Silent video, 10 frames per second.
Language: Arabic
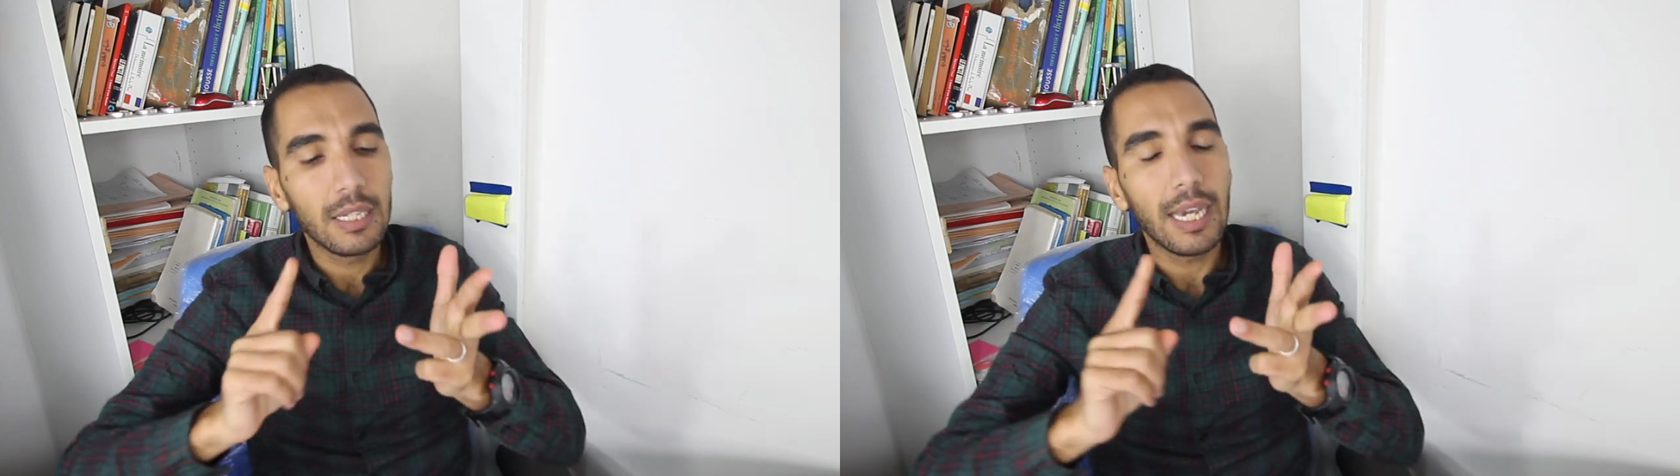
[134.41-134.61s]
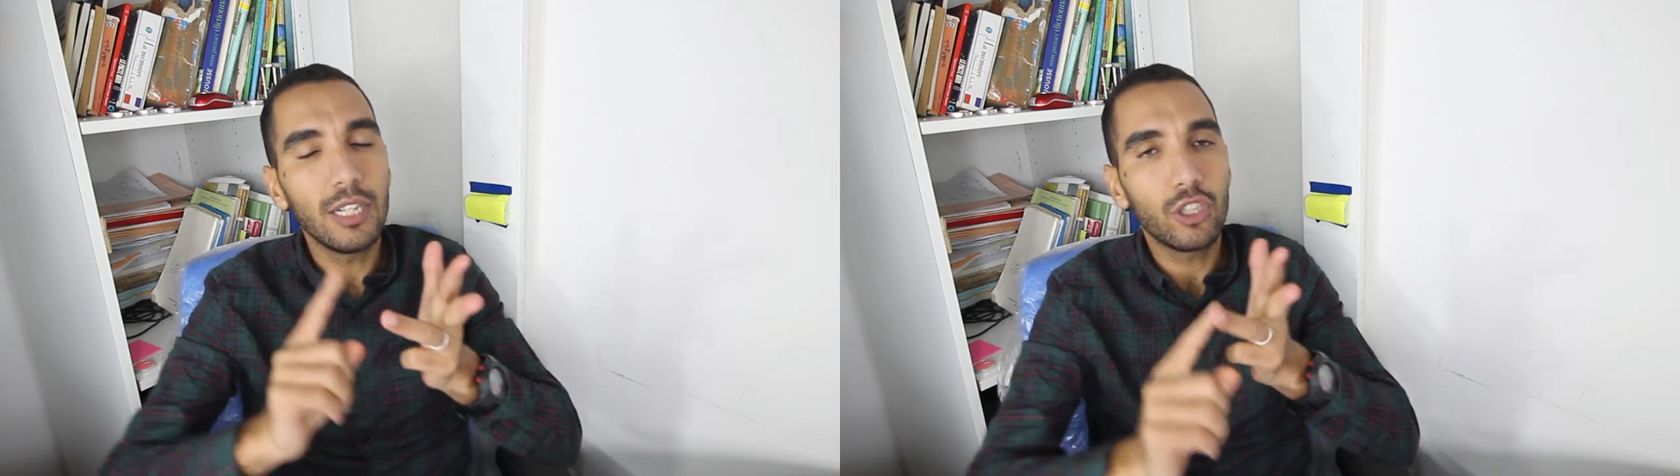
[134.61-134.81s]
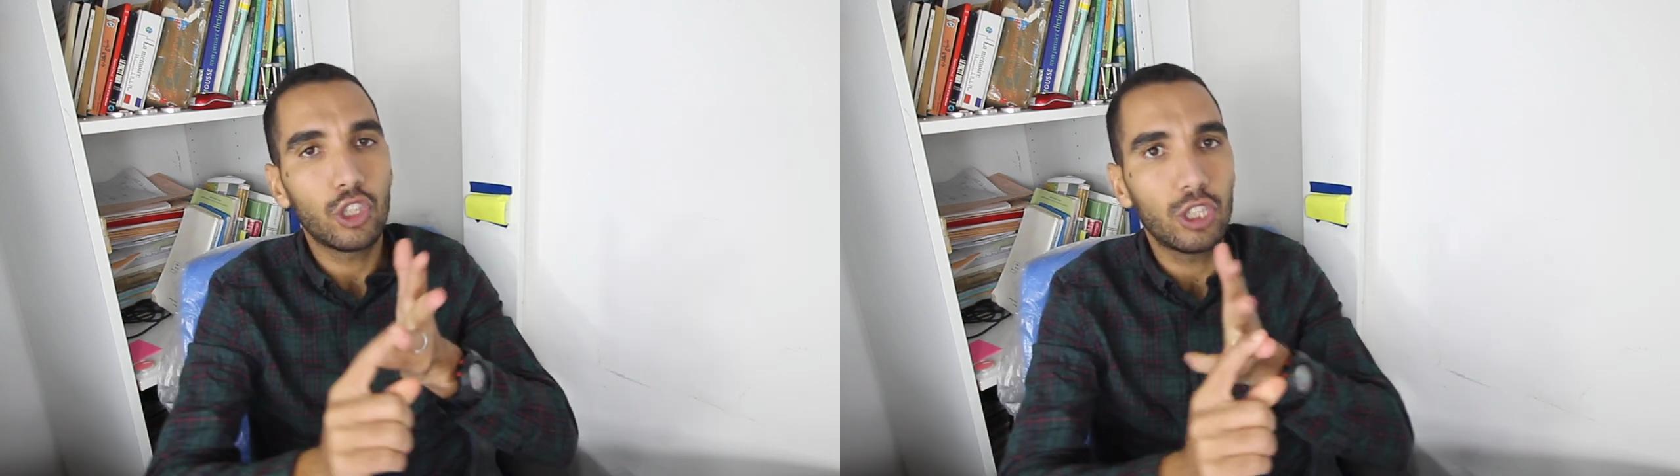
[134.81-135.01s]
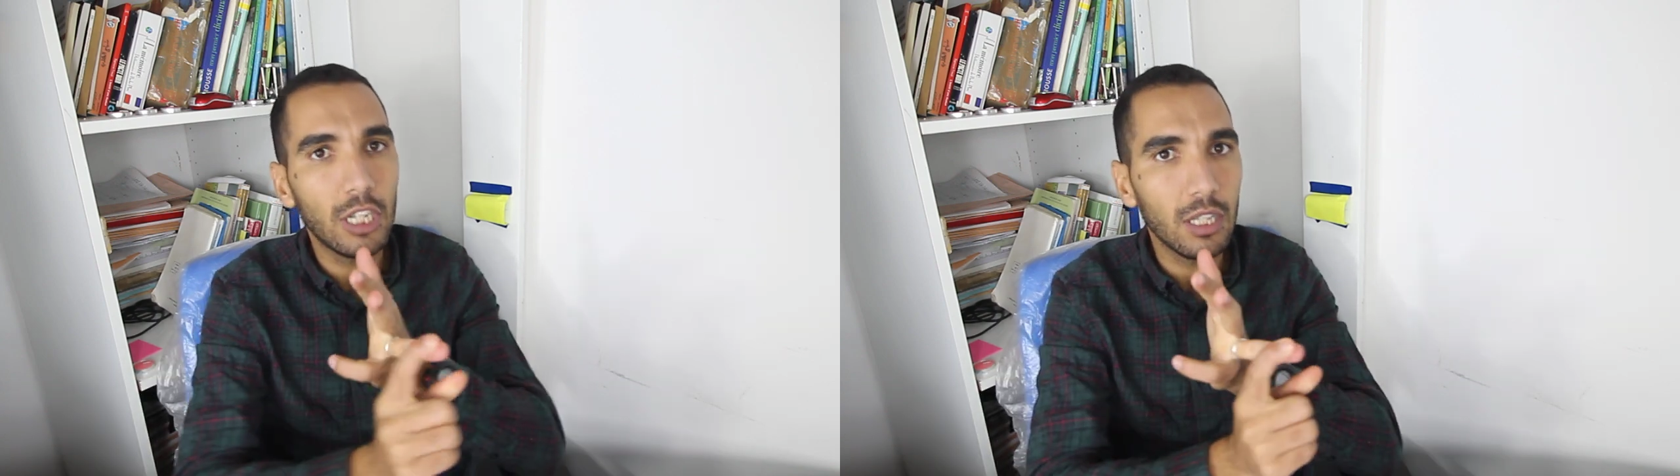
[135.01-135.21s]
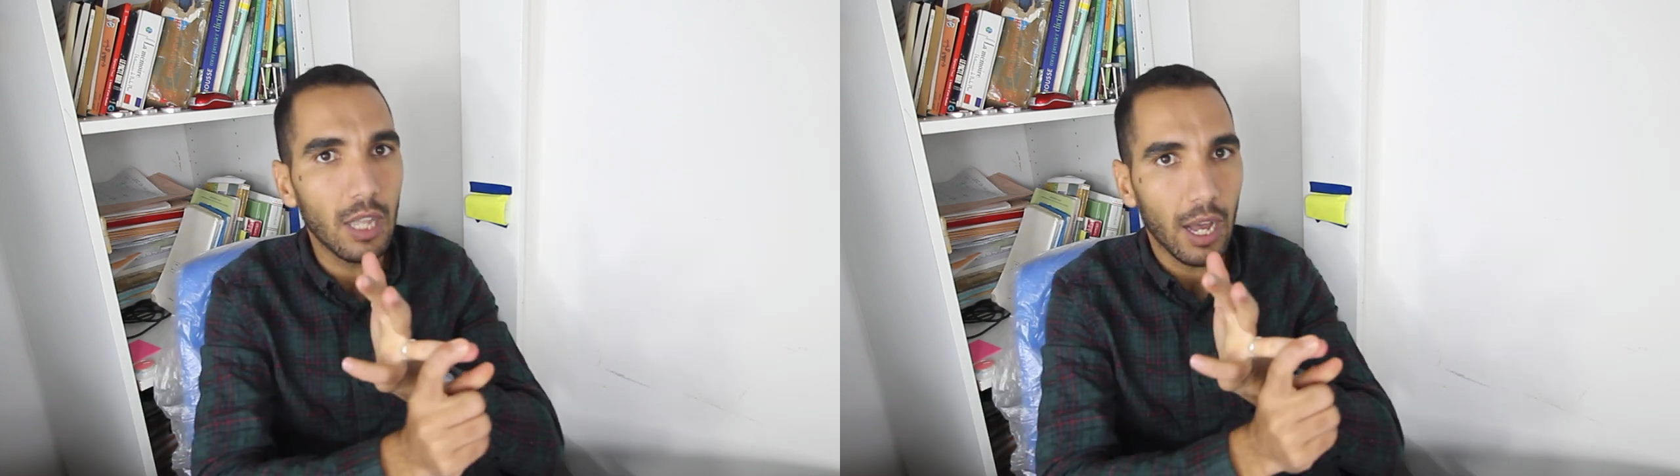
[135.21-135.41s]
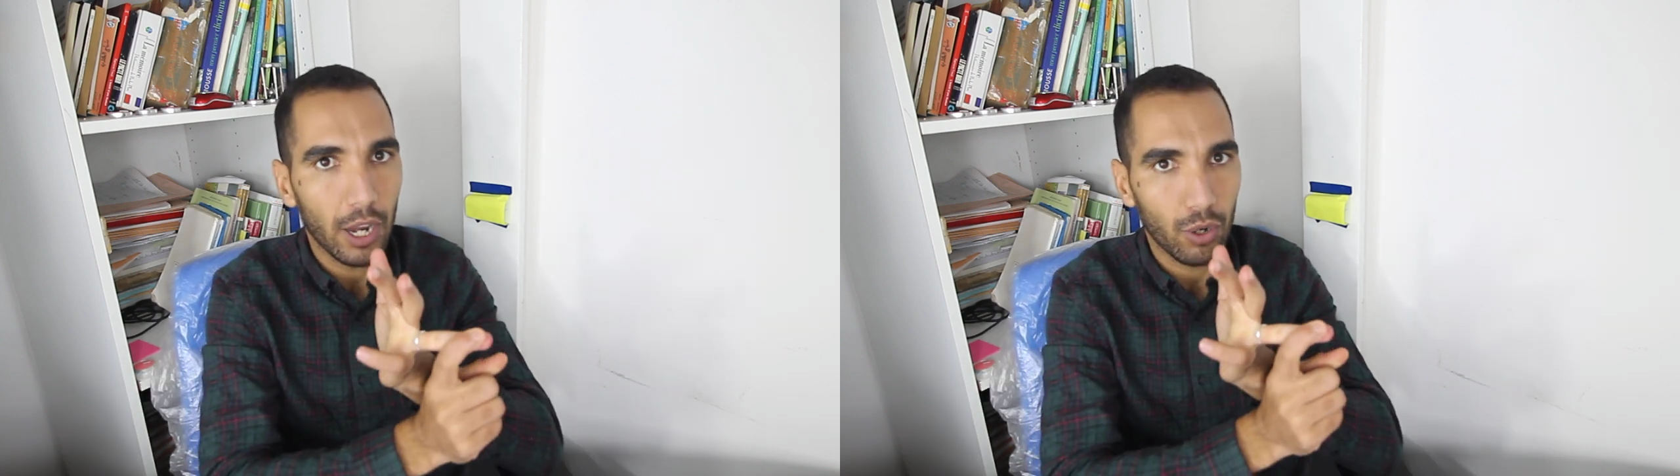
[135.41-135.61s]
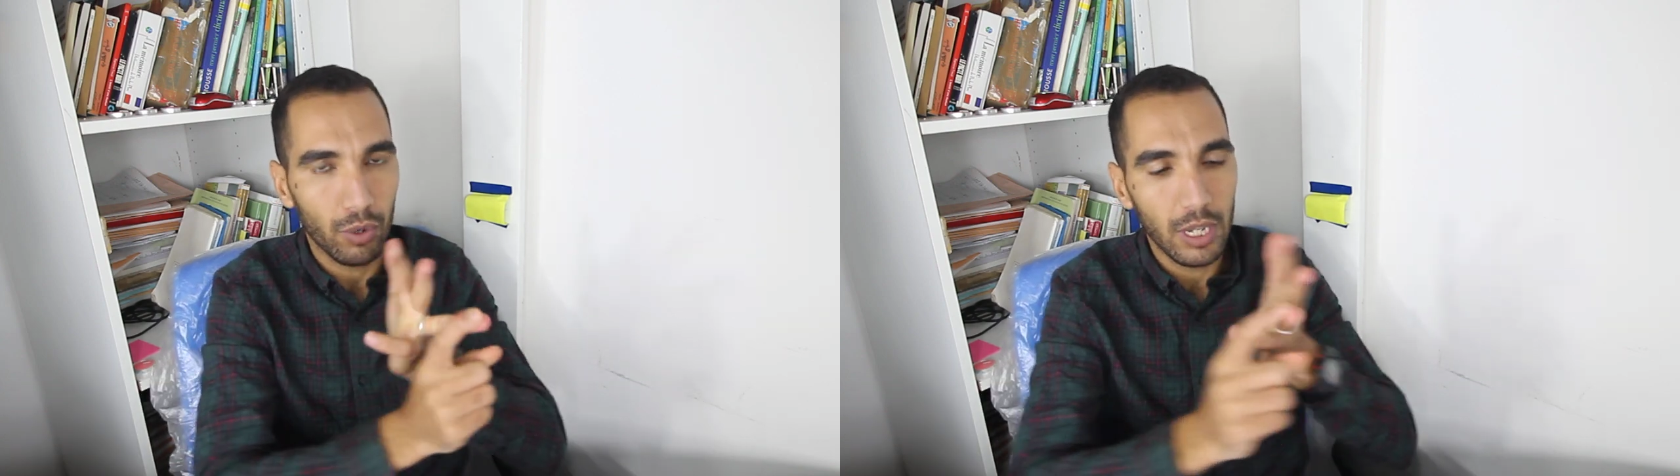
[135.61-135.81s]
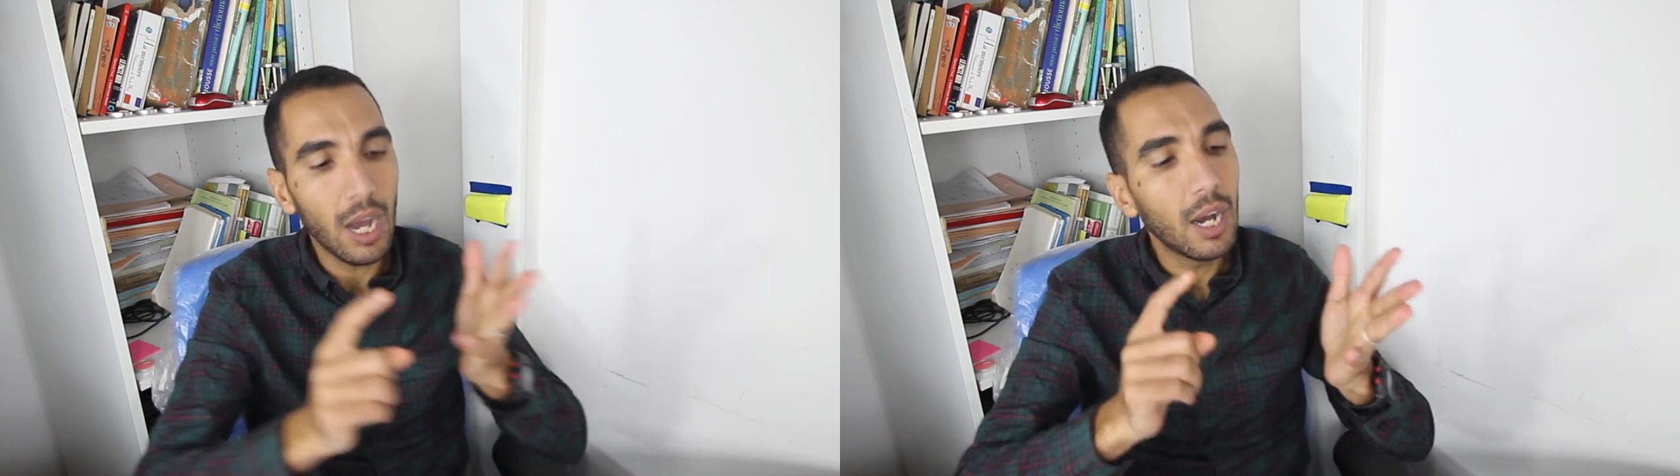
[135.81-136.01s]
كاين تجديد
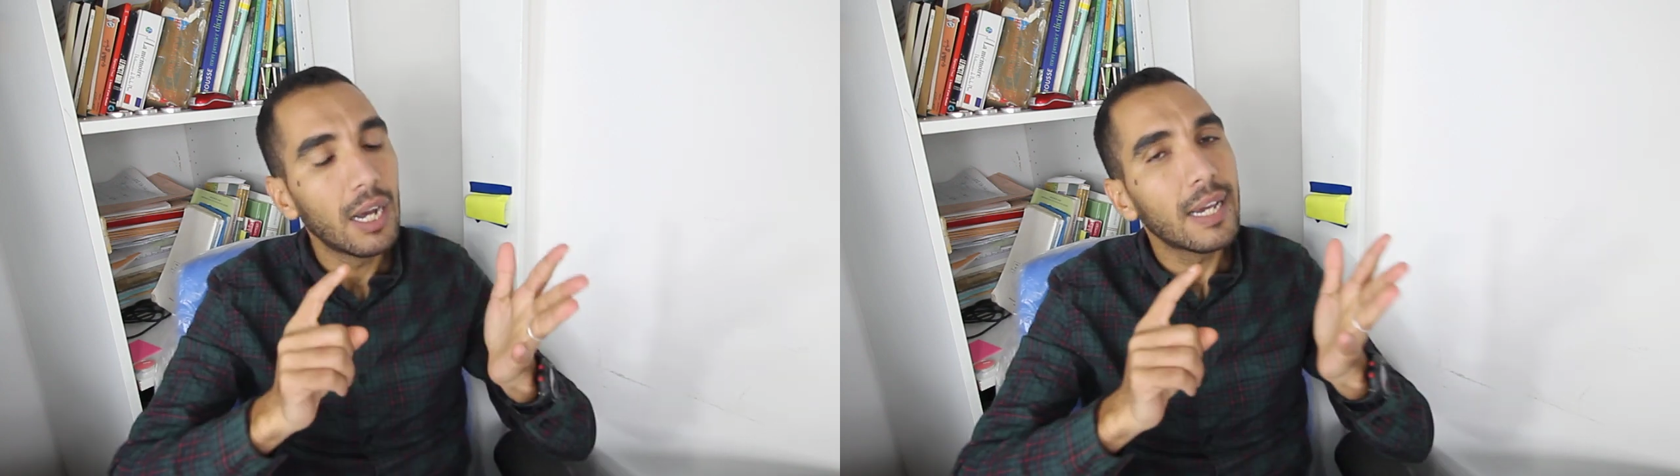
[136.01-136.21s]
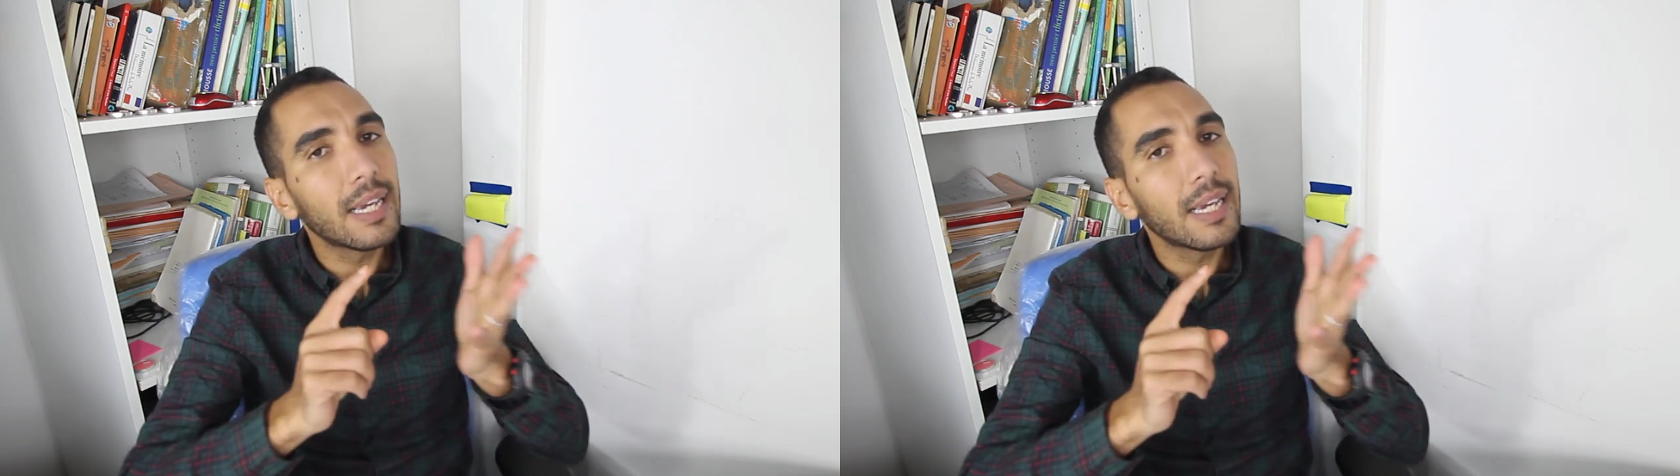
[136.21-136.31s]
الرؤيه